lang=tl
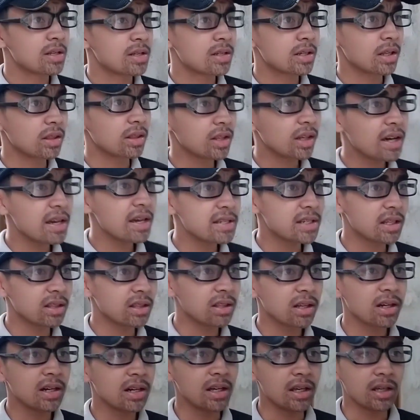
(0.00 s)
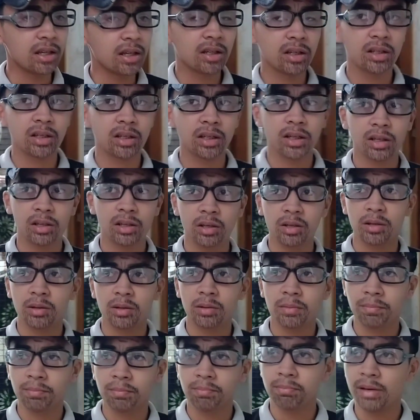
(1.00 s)
sandali-sandali,
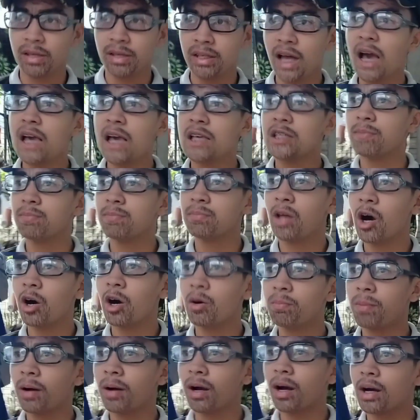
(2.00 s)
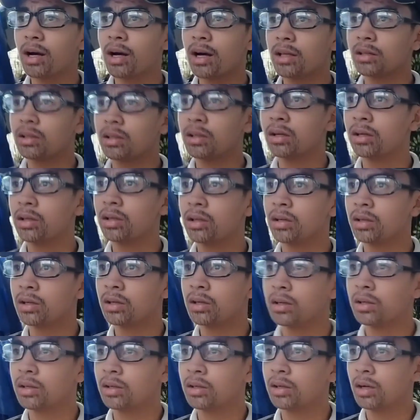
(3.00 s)
pinaisip na akong paraan
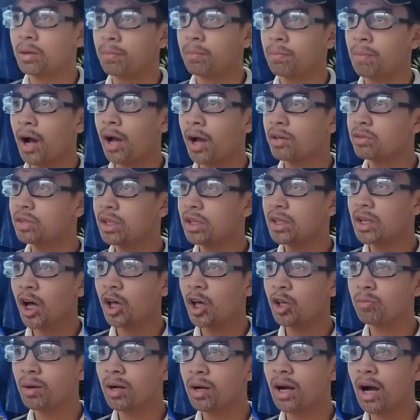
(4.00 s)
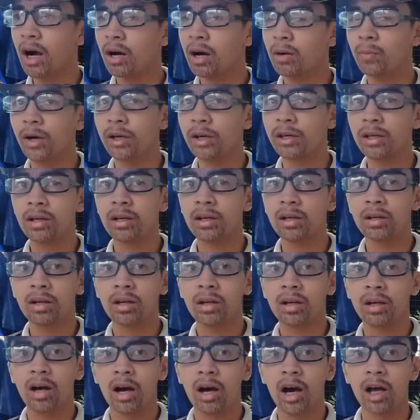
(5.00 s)
para hindi na kayo mag-away
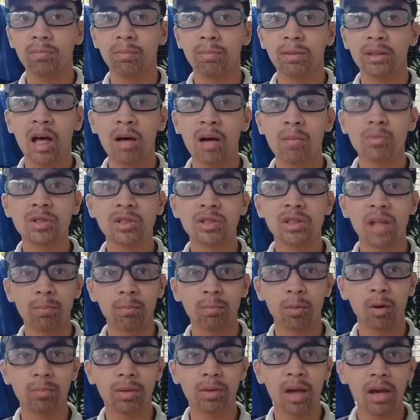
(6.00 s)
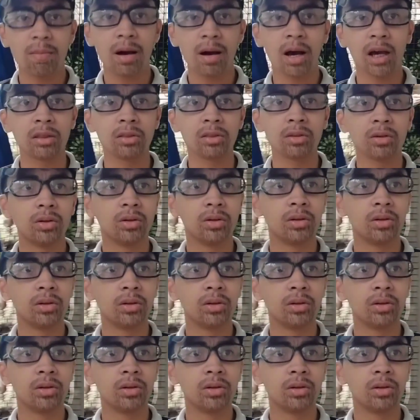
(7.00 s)
at matapos na ang problemang ito.